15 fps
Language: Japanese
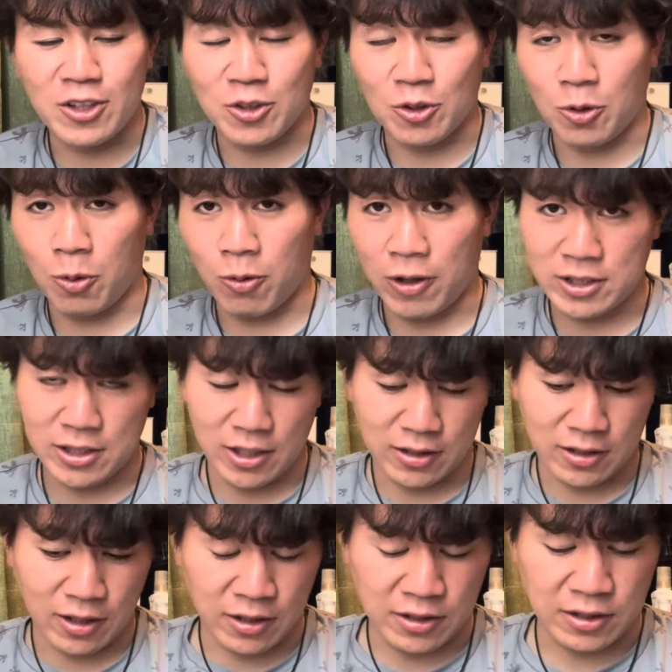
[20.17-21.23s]
ちょっとおかしかっ
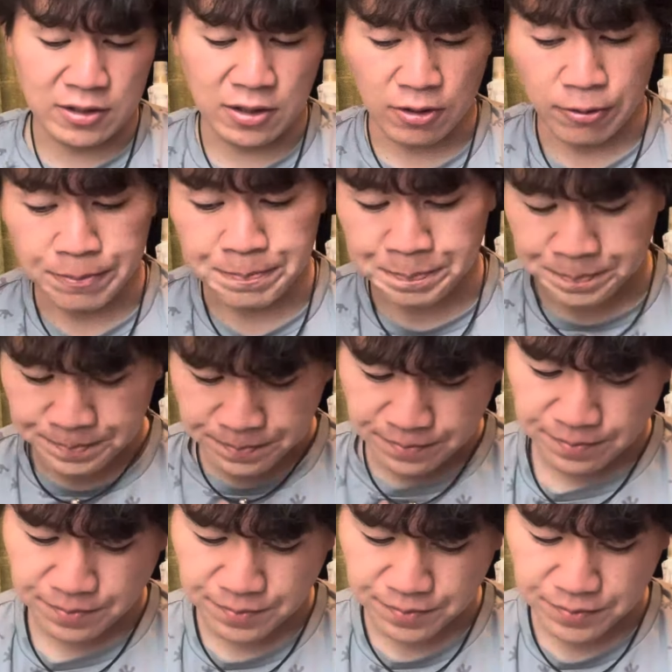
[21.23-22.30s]
たんですけど、
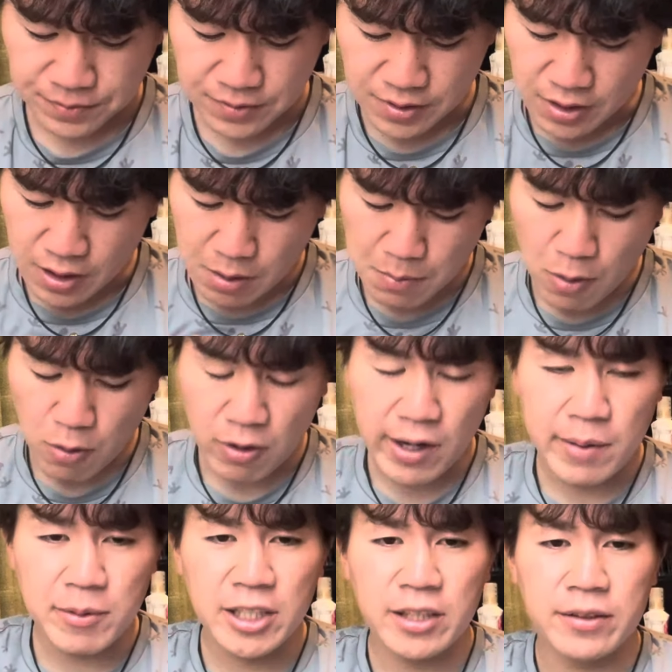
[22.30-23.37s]
まあ、岡
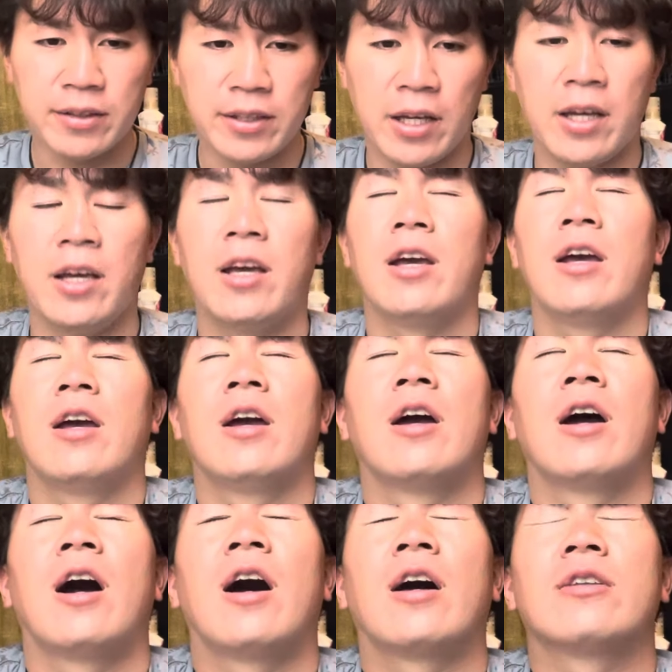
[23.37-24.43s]
山県ね、
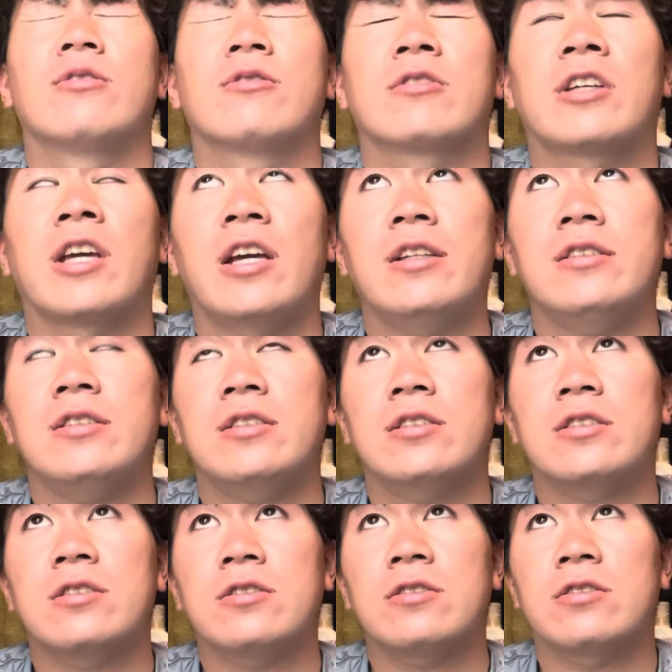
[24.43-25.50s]
あの、件
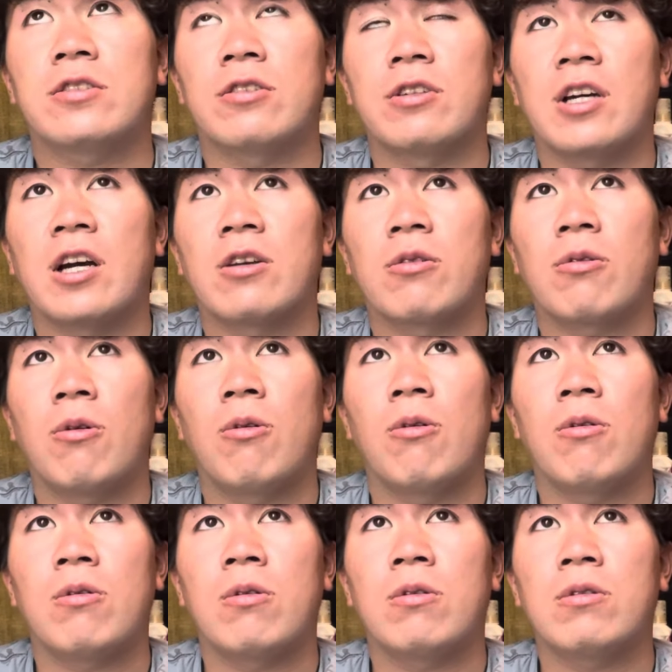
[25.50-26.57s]
数というか、あの、
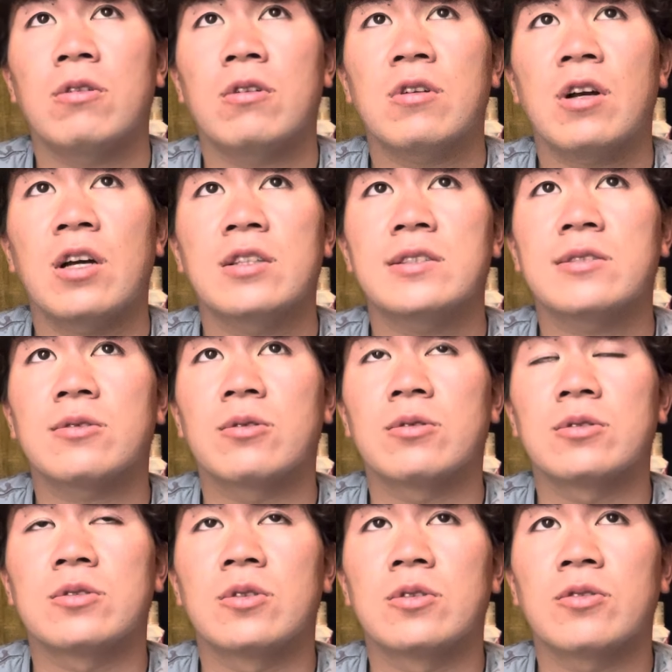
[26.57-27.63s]
高校の数
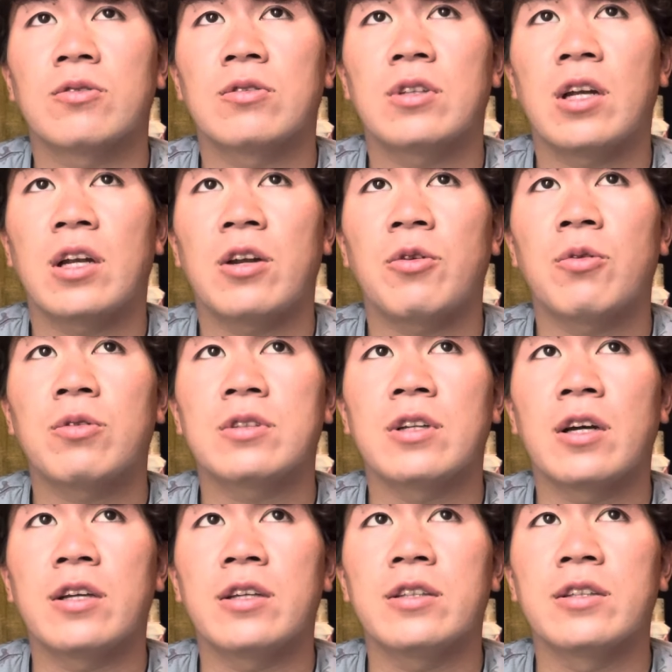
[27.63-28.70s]
こそそんなに多く
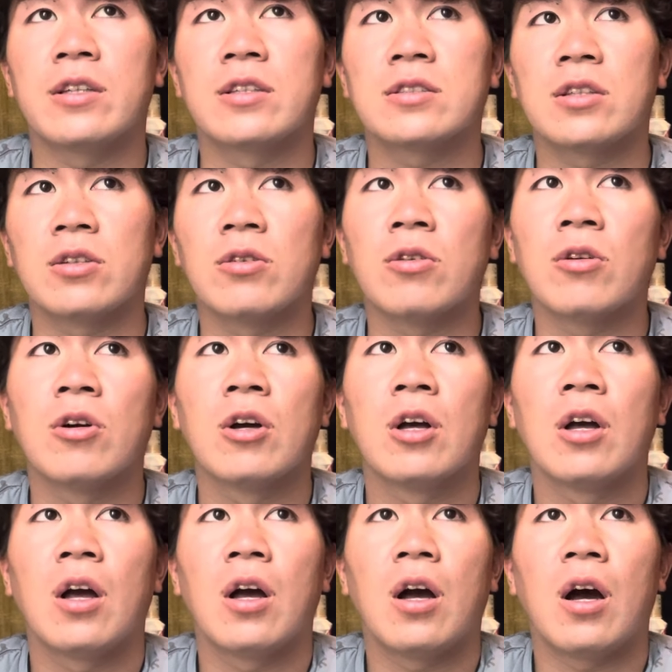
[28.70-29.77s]
ないんですけど、
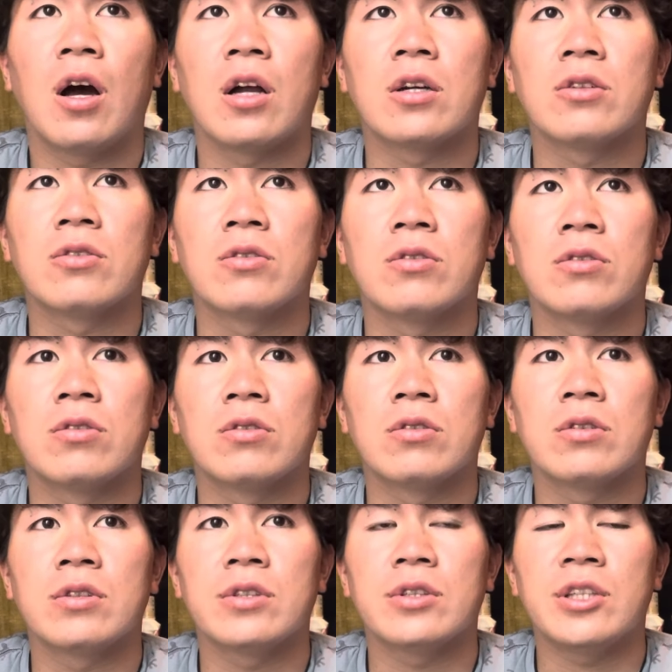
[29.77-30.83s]
あ
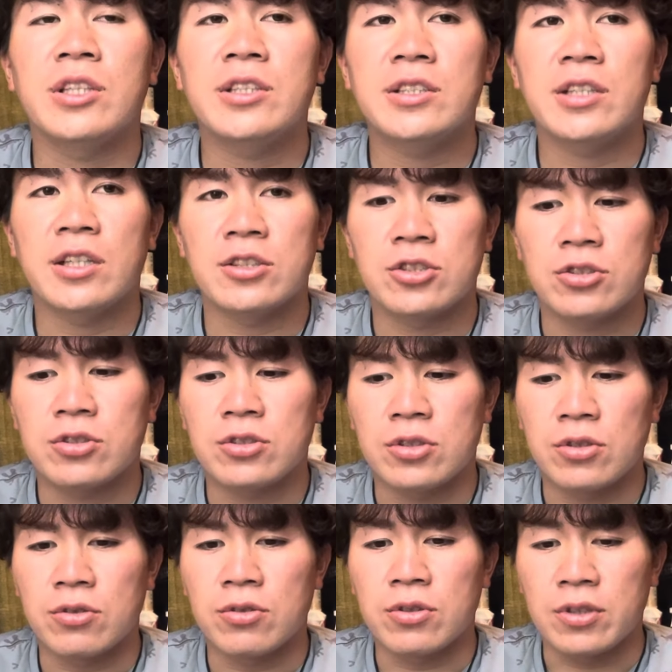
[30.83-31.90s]
のー、いい選手って
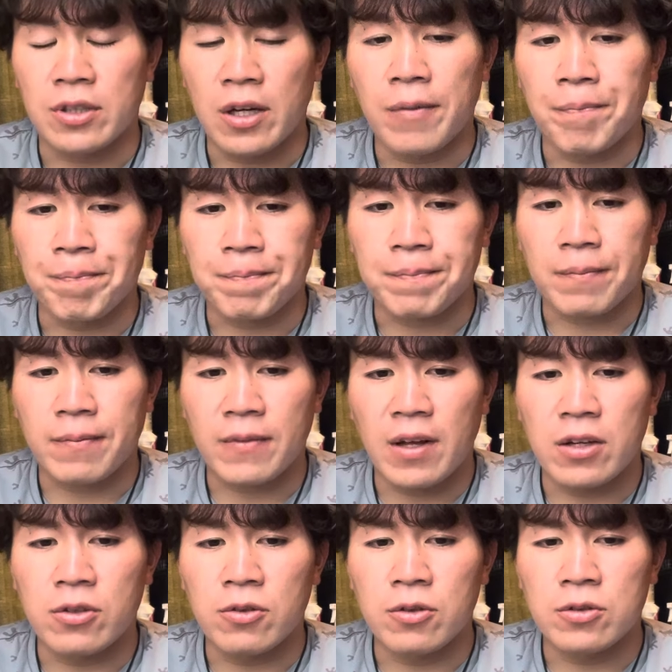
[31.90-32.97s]
いうよりか、
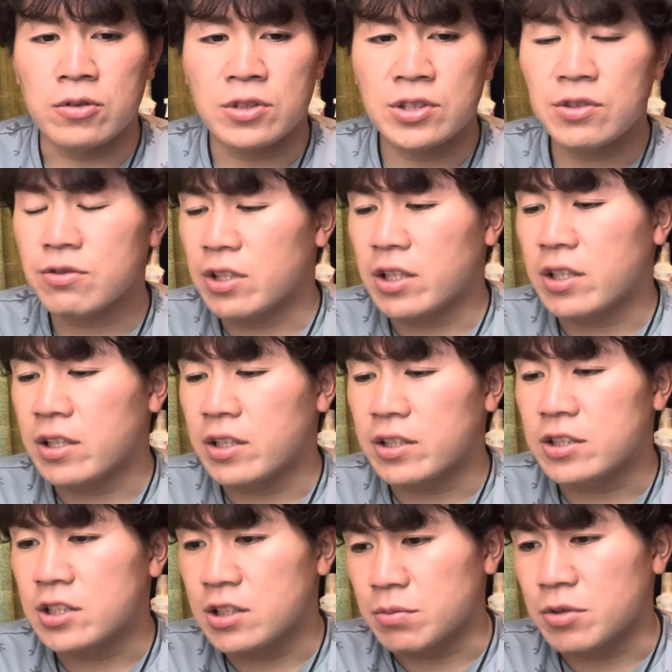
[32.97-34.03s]
あのー、強いね、
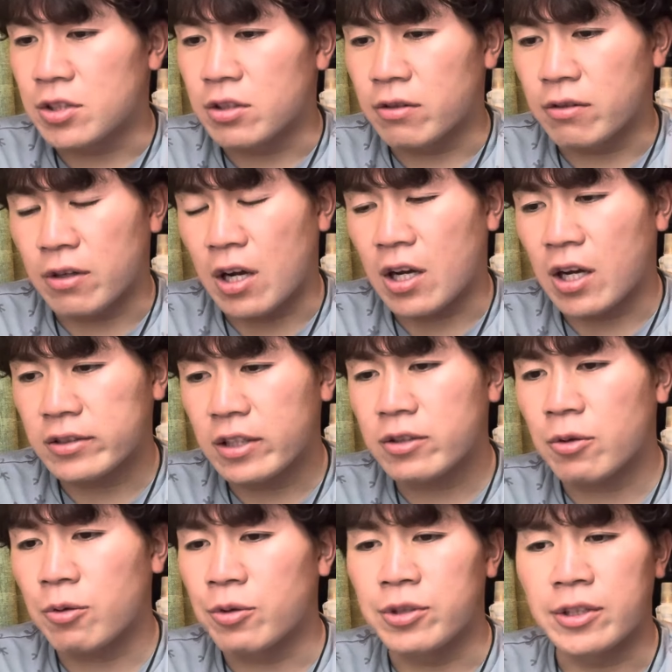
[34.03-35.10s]
チームっていうのがかな
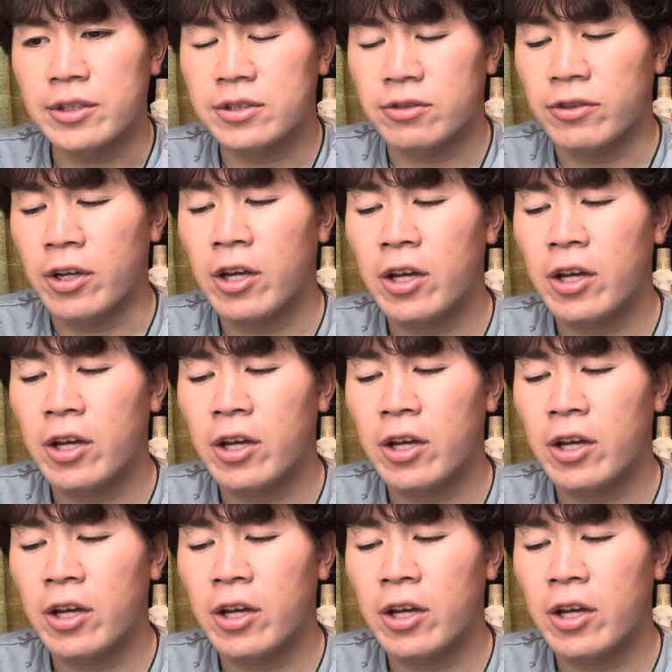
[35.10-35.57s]
り多いんですよね。